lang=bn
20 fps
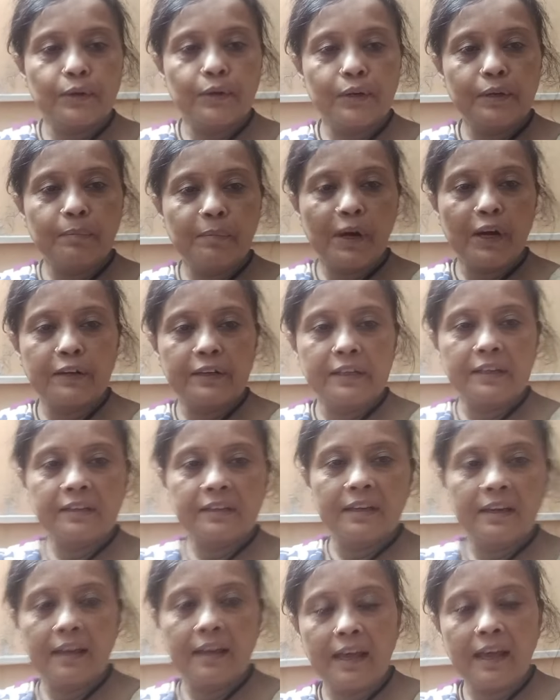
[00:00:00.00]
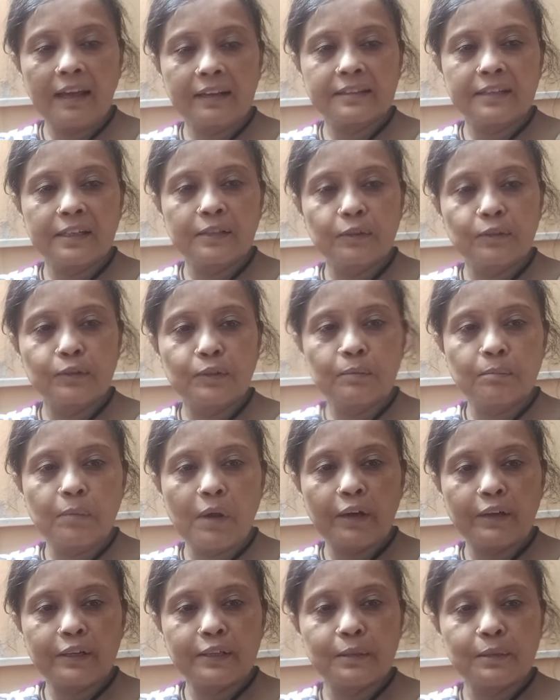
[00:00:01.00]
গুড মর্নিং একটা নতুন
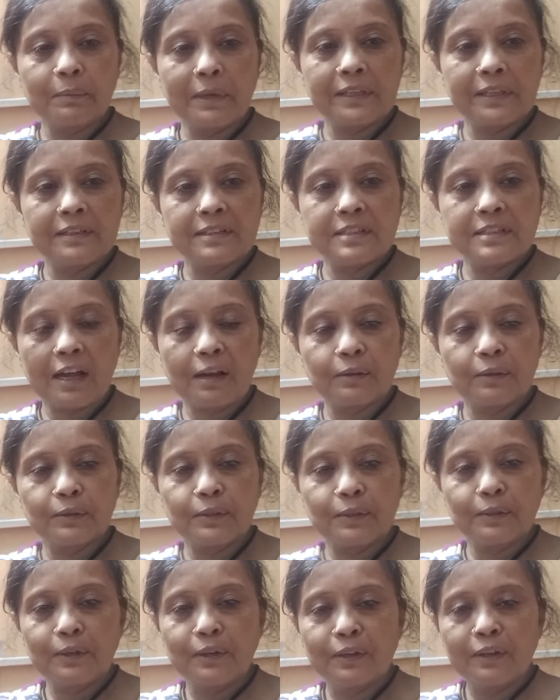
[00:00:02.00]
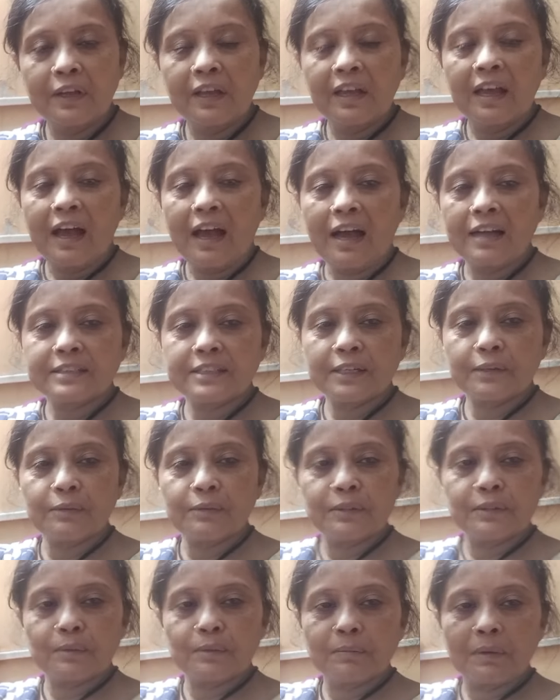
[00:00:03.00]
ব্লগে তোমাদের স্বাগত আশা
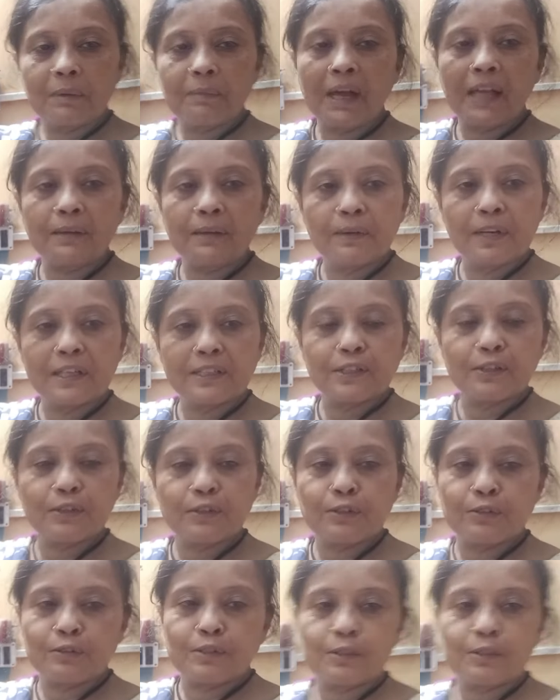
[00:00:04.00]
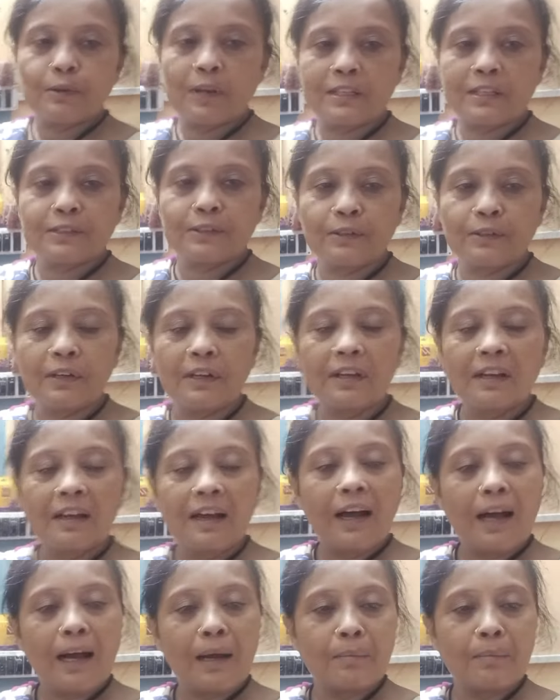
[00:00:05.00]
করি তোমরা ভালো আছো সুস্থ আছো
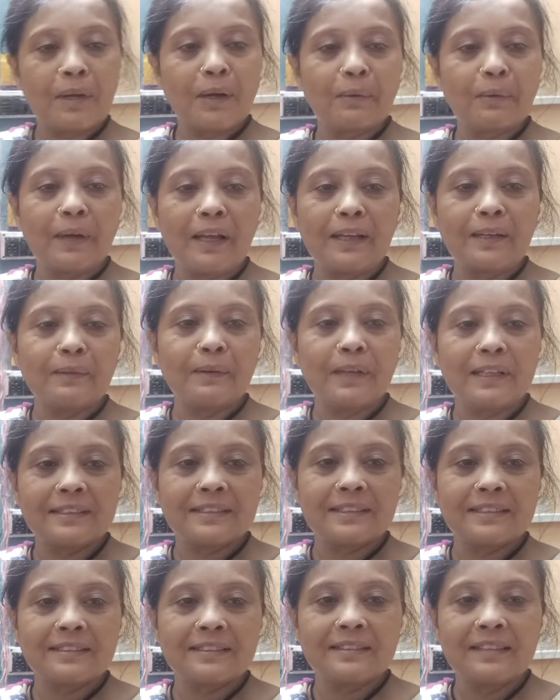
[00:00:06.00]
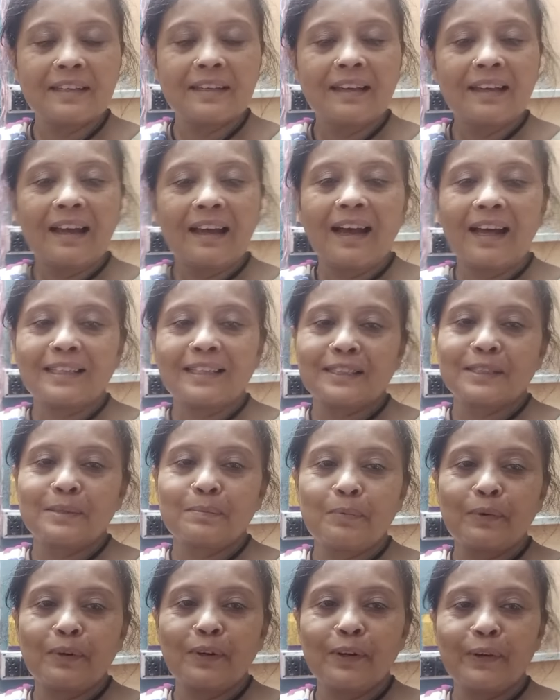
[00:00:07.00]
আমরাও ভালো আছি আজকে
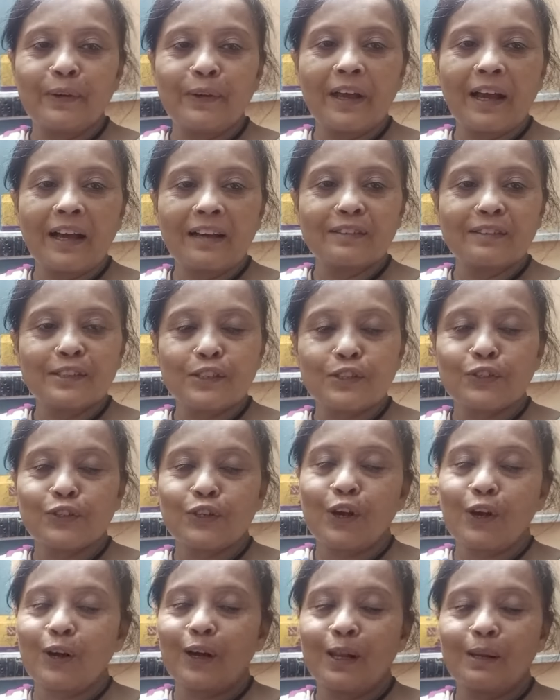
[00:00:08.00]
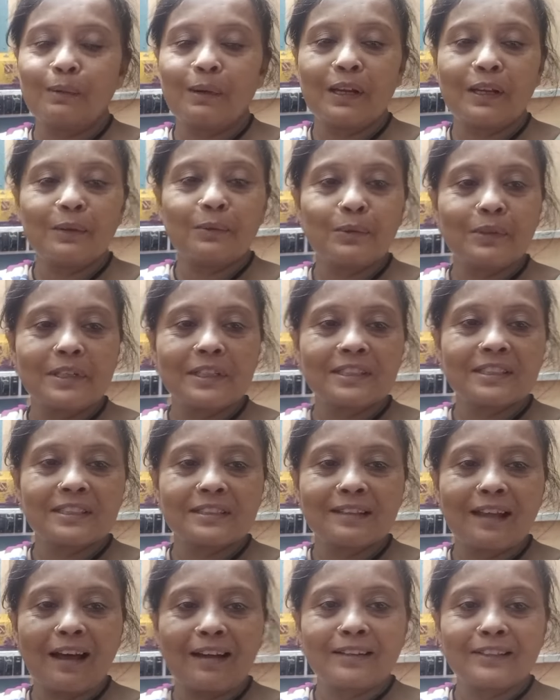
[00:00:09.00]
পনেরোই আগস্ট সকালবেলা উঠে
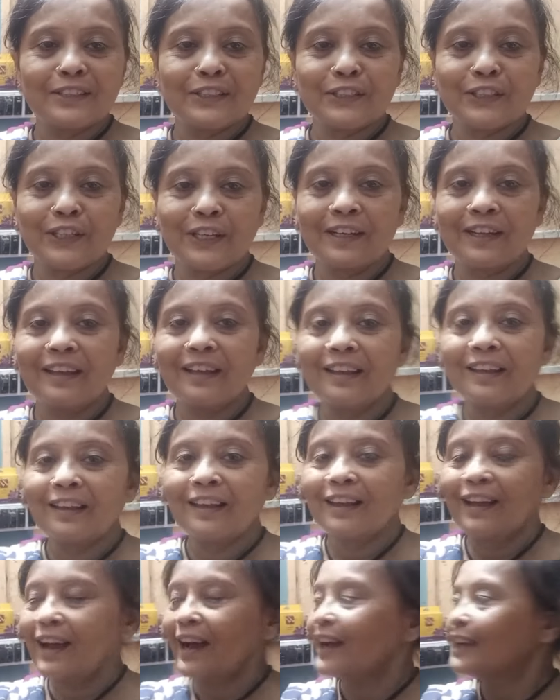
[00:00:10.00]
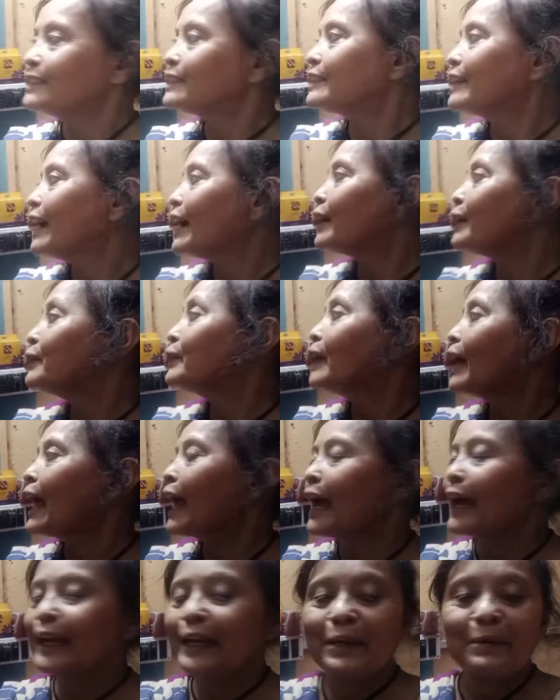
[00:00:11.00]
স্নান সেরে আজকে এখন
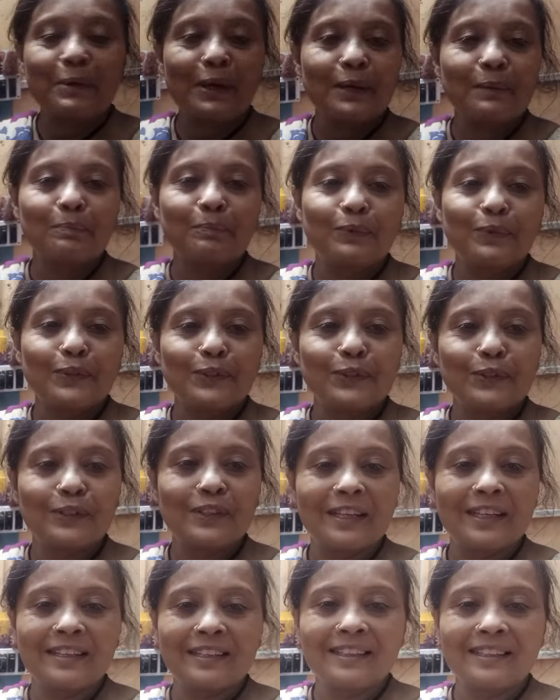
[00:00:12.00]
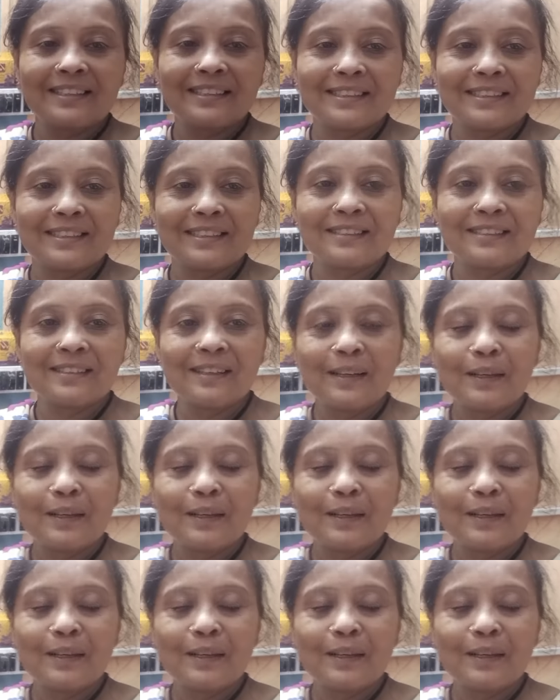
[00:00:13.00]
একেবারে পুজো দিয়ে নিয়েছি